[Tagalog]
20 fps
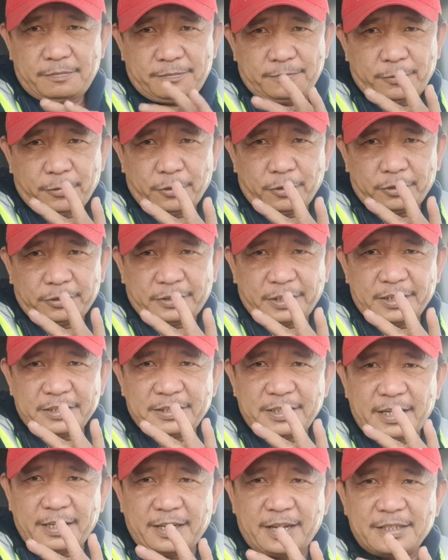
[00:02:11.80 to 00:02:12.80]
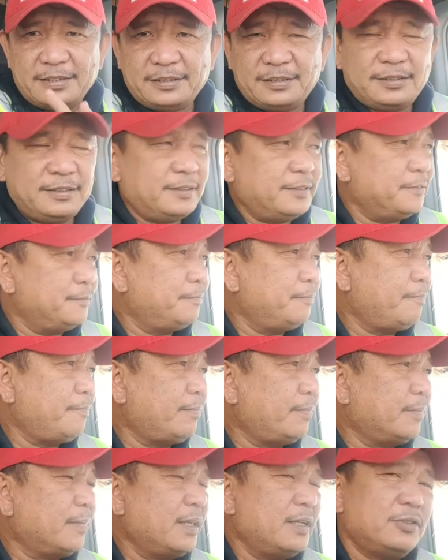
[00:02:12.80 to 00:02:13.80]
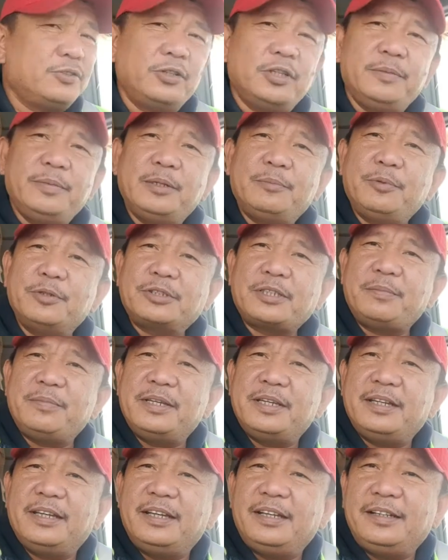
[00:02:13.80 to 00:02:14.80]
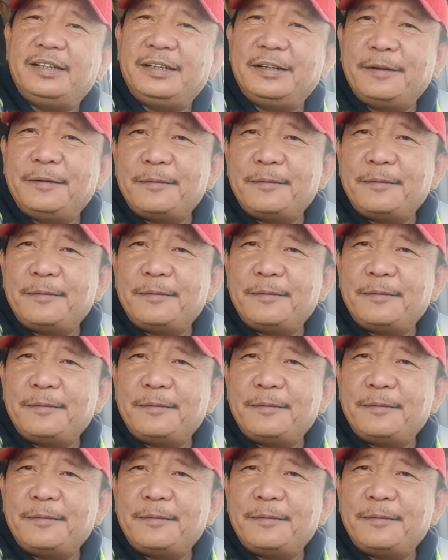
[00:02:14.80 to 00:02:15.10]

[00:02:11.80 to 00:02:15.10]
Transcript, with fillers: for 3 seconds. So, ibig pong sabihin,